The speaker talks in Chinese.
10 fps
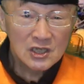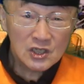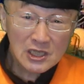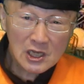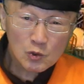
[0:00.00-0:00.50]

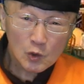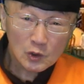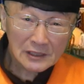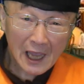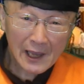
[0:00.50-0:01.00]
现在所
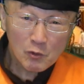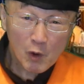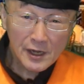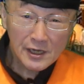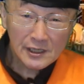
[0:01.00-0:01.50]
有台
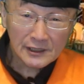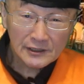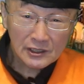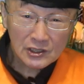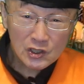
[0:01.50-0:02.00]
湾
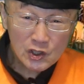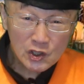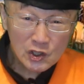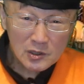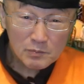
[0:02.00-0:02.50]
人的
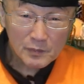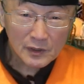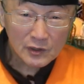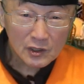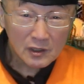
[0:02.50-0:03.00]
基
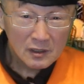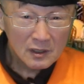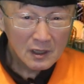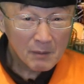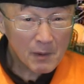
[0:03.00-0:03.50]
本的，
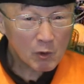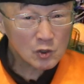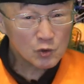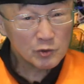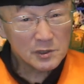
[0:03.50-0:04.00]
包括
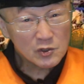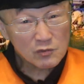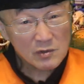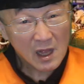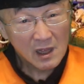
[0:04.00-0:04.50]
主由
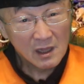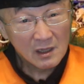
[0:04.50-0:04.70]
主啊，